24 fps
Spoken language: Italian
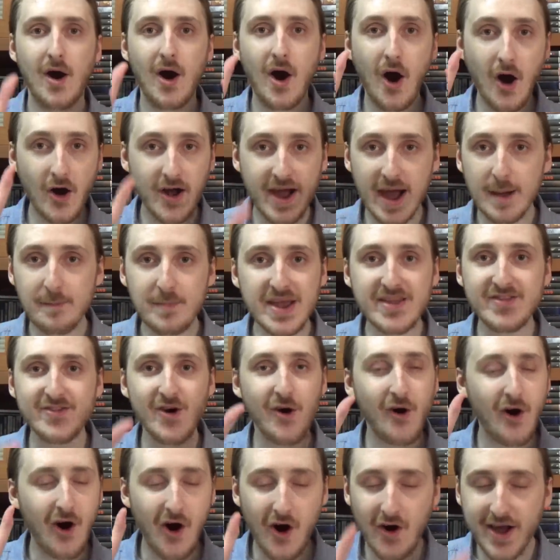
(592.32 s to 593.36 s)
Ho capito,
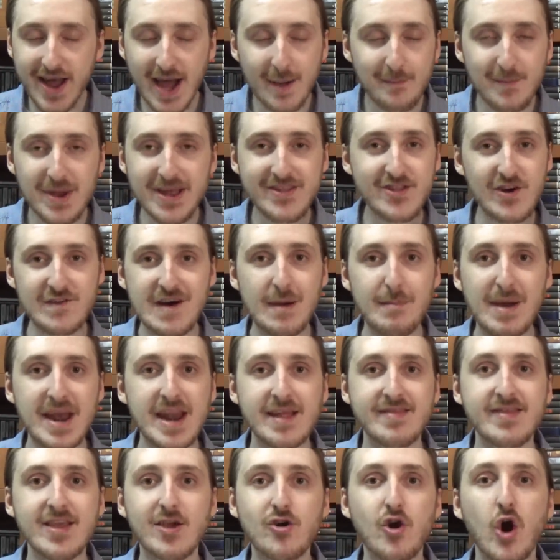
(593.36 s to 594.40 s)
ho capito, va
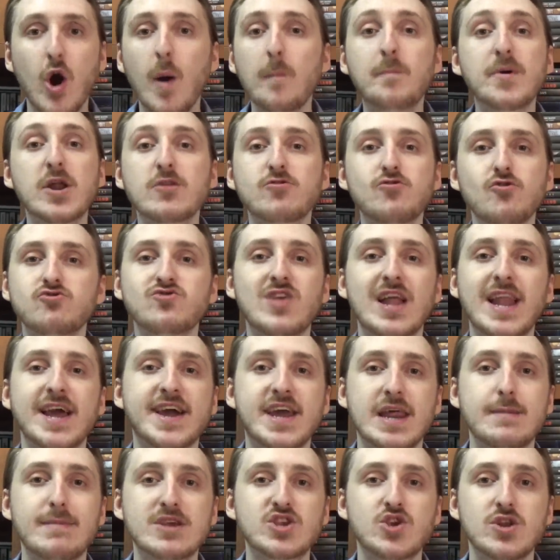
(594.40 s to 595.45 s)
bene, ti compro tutta la
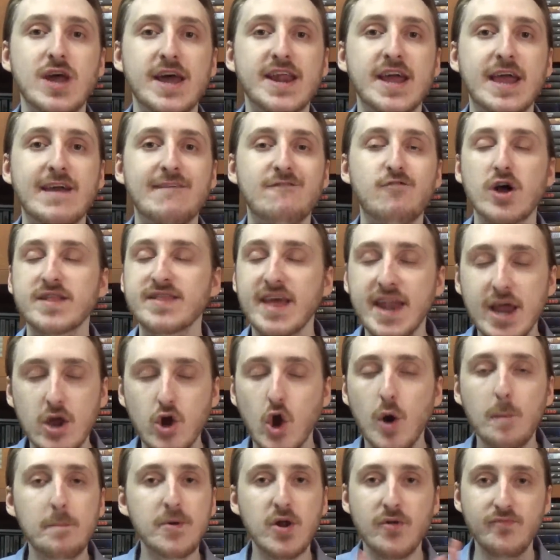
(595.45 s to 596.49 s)
crema solare che vuoi, te ne
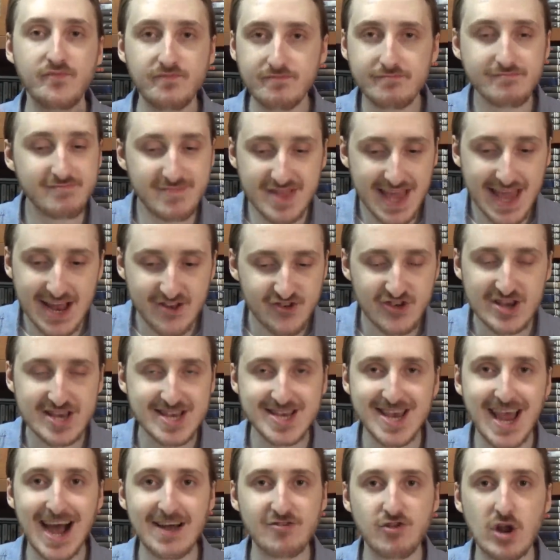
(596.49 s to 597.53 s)
compro 10
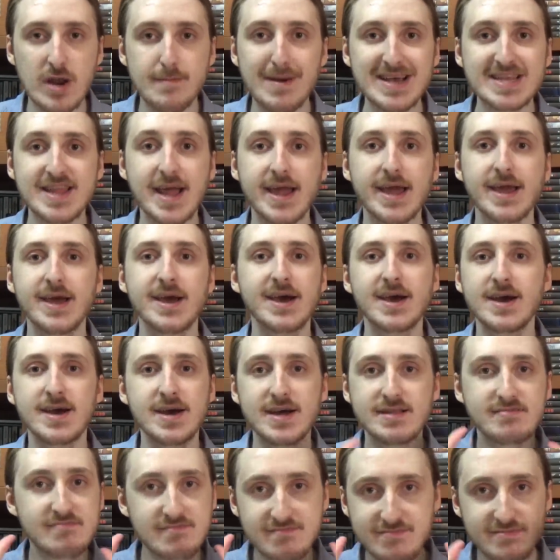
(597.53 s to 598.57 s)
scatole, basta che
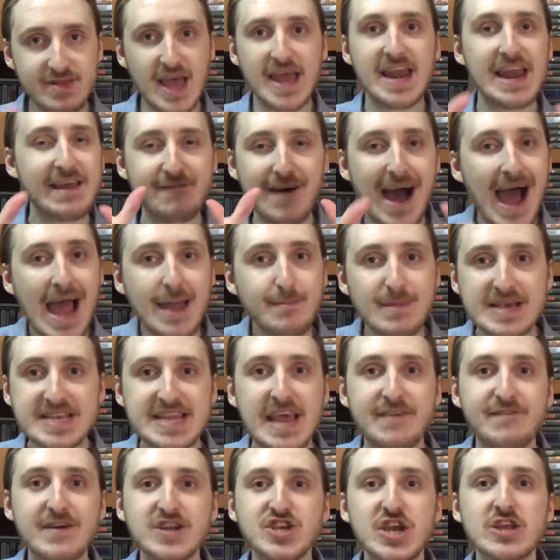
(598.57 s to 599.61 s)
te ne vai, mi
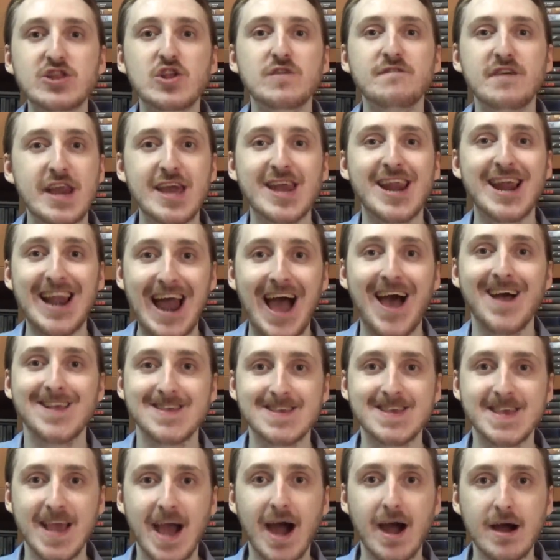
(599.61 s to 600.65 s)
stai facendo venire
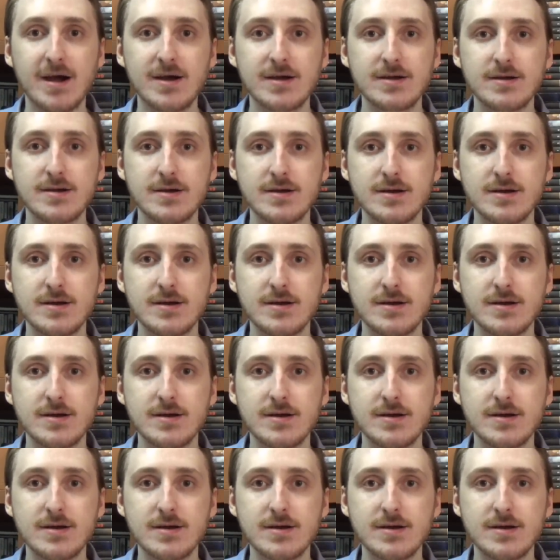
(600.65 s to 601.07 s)
l'ansia!